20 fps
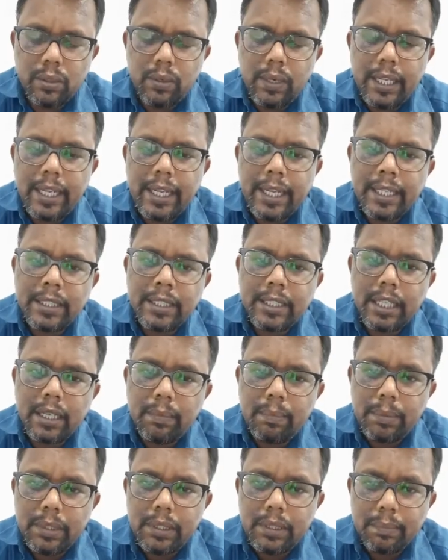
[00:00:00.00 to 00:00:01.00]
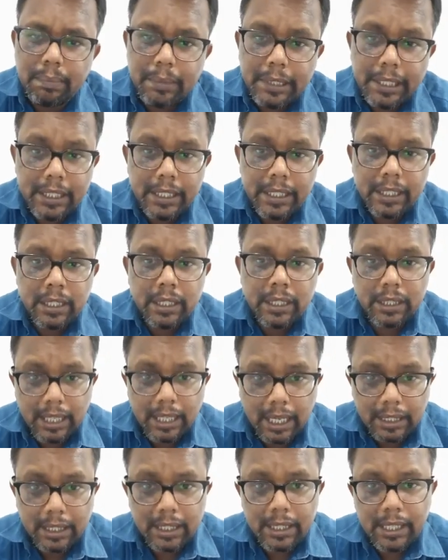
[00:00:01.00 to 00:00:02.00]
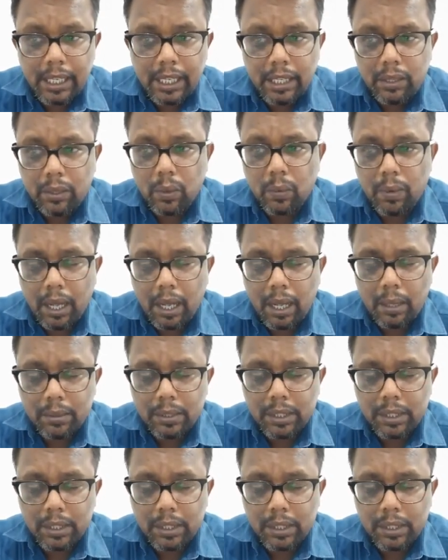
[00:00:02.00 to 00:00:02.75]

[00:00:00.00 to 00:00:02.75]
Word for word: जुलियन जब बीजिंग जाती है तो वहां